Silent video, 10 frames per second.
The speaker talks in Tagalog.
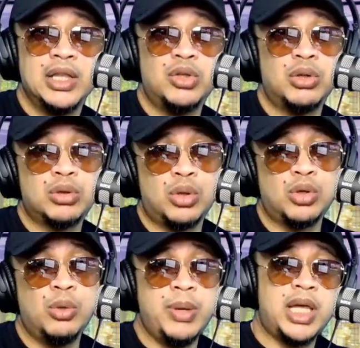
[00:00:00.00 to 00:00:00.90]

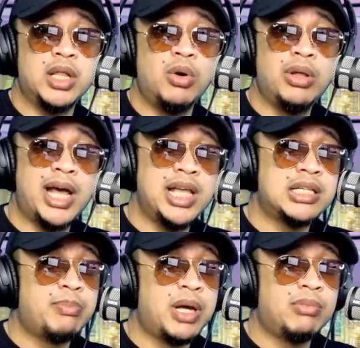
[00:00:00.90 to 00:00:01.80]
doktor o may
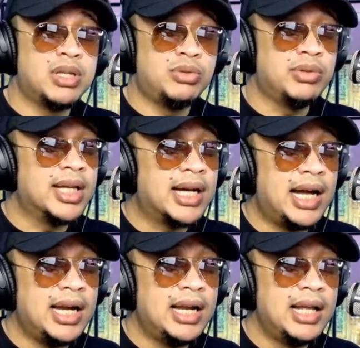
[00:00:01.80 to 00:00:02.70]
kinaugnayan sa
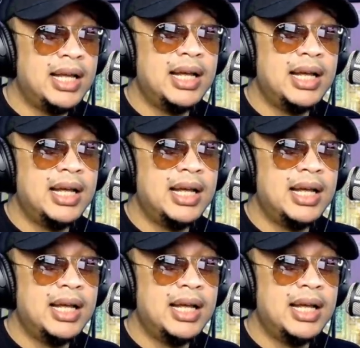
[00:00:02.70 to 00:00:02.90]
pharmaceutical.